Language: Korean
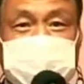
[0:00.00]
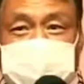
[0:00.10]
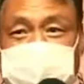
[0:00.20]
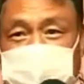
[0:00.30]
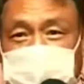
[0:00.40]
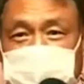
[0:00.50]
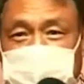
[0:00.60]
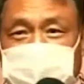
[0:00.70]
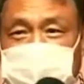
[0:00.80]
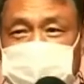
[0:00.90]
그러려고
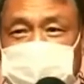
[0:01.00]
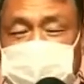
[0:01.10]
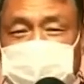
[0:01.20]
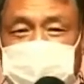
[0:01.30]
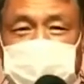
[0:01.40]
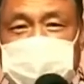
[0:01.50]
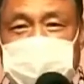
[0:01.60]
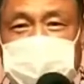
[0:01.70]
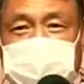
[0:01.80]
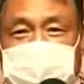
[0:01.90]
하면 먼저 뭐가 있어야
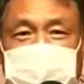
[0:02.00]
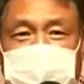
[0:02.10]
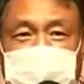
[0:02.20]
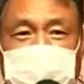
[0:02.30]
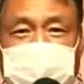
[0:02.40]
되겠습니까?